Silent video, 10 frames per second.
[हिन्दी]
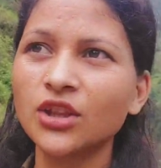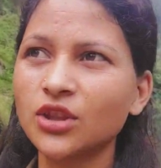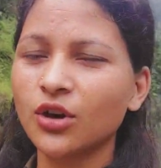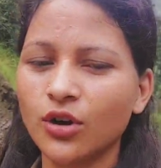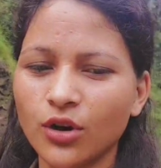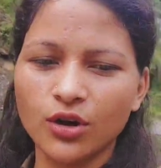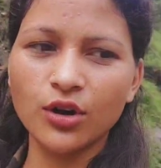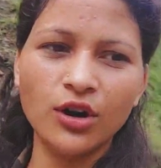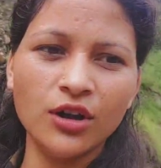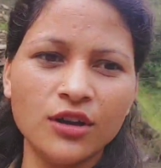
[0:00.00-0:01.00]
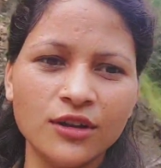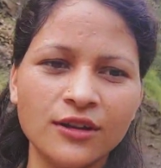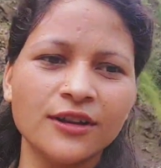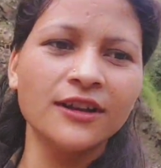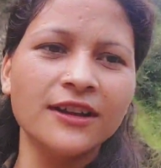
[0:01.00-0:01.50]
तो
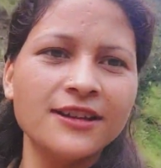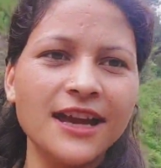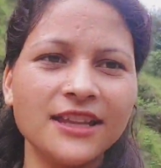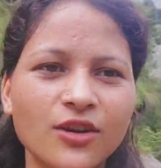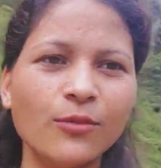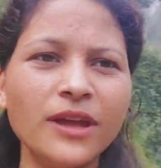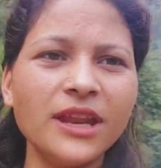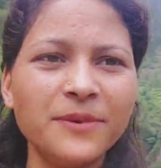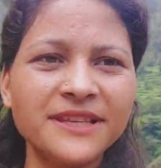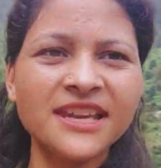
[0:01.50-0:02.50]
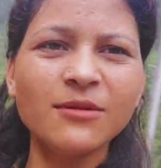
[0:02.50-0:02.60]
यहाँ देखो मेरे पीछे ना